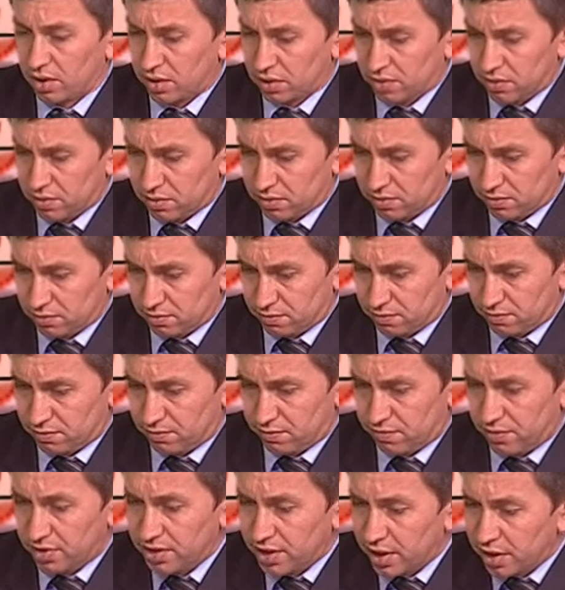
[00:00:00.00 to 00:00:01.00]

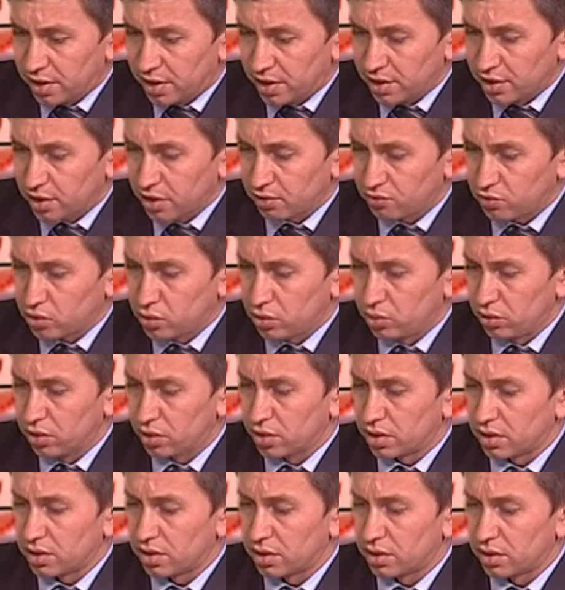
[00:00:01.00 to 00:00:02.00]
выделения в
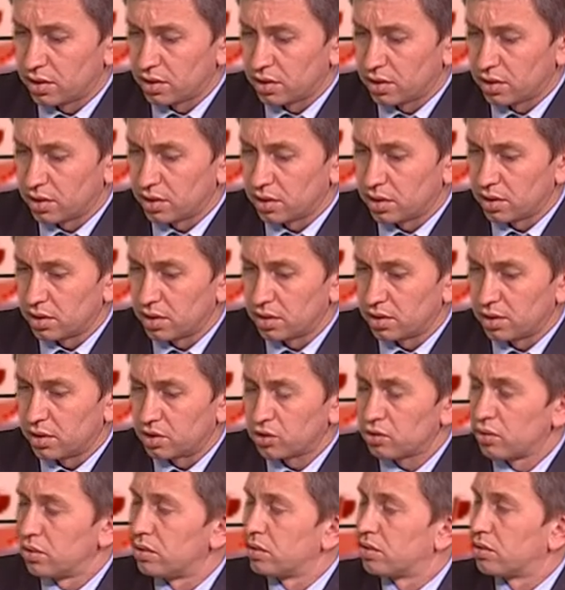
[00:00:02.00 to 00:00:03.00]
школах э,
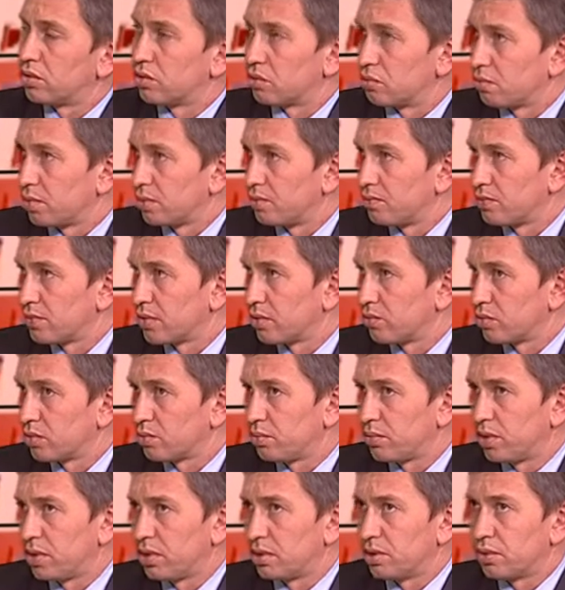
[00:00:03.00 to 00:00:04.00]
дошкольных групп. И
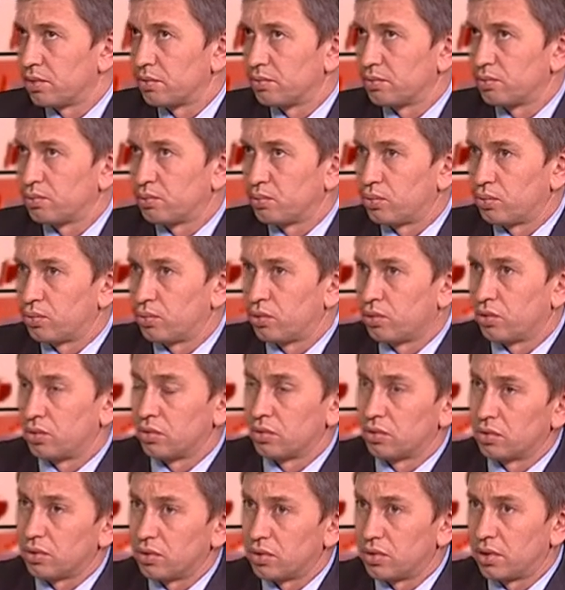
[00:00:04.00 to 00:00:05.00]
вот мы
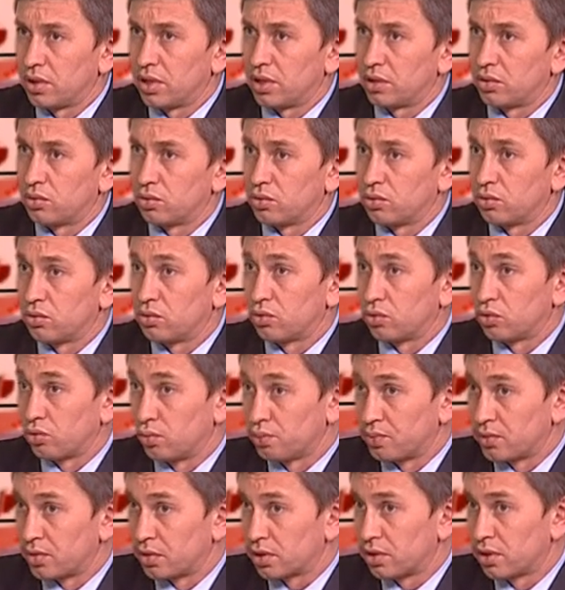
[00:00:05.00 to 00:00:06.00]
по ряду
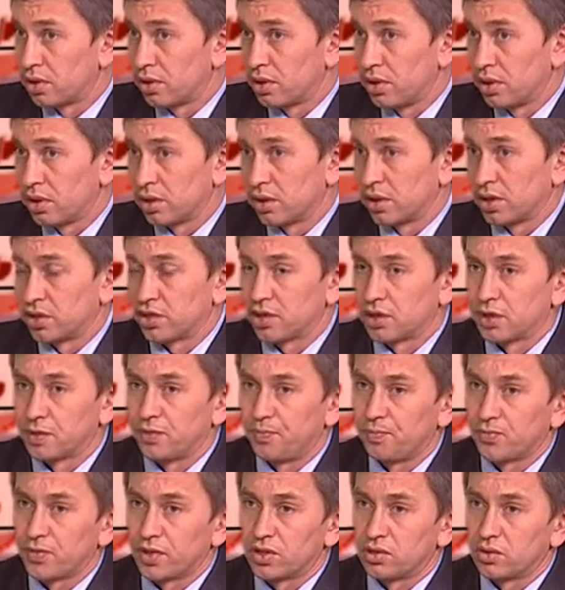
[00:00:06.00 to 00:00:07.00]
крупных наших
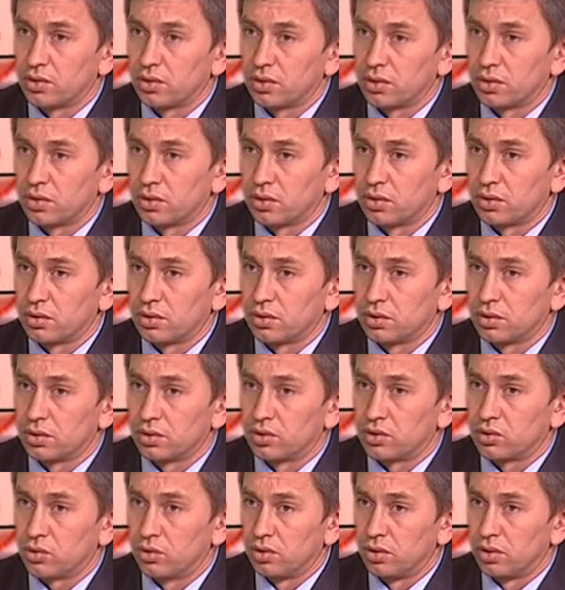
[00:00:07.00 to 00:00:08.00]

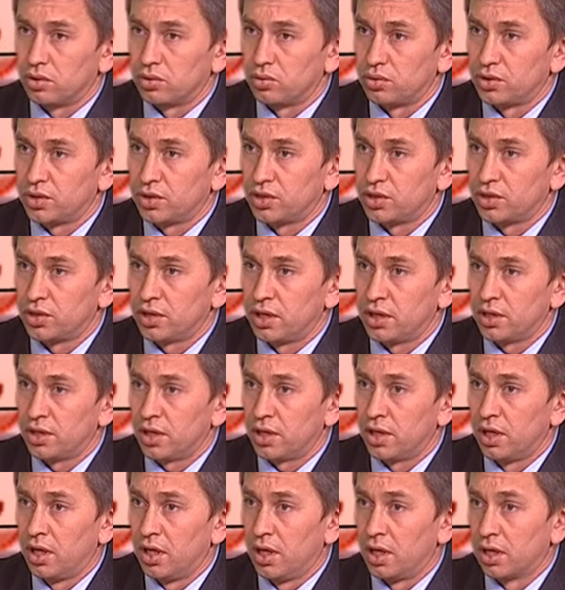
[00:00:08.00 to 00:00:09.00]
э, школьных
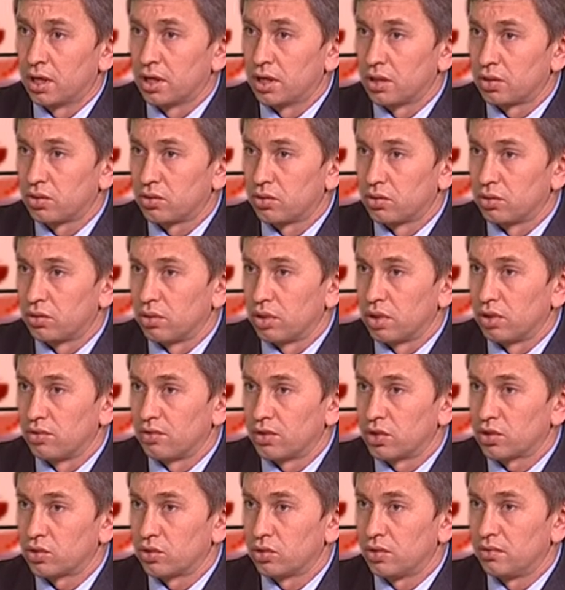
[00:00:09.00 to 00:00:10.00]
учреждений, как то
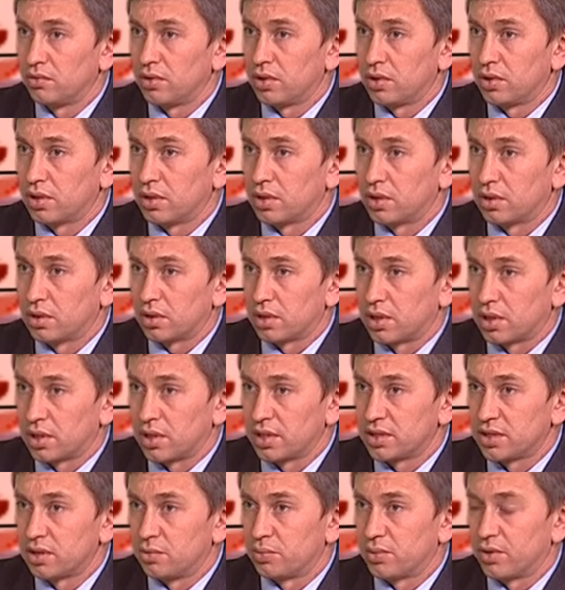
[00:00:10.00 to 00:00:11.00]
Левашова,
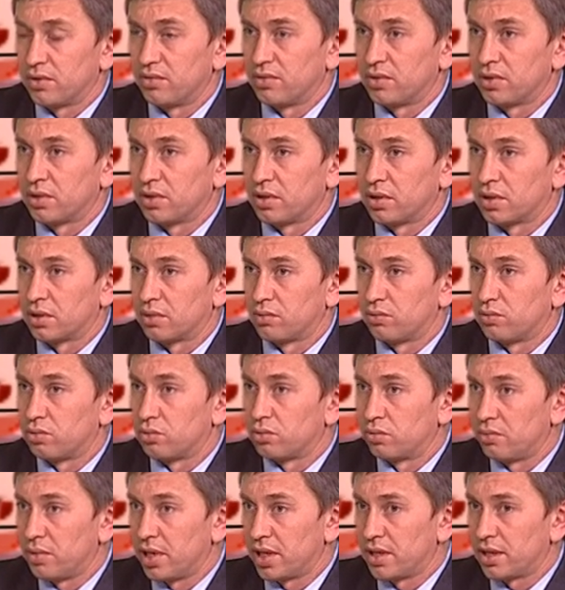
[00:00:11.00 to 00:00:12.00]
Красный профинтерн,
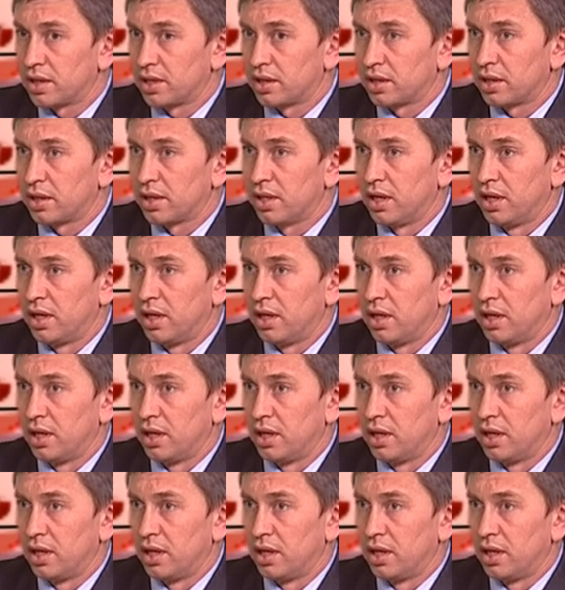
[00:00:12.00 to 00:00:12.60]
Бурмакина,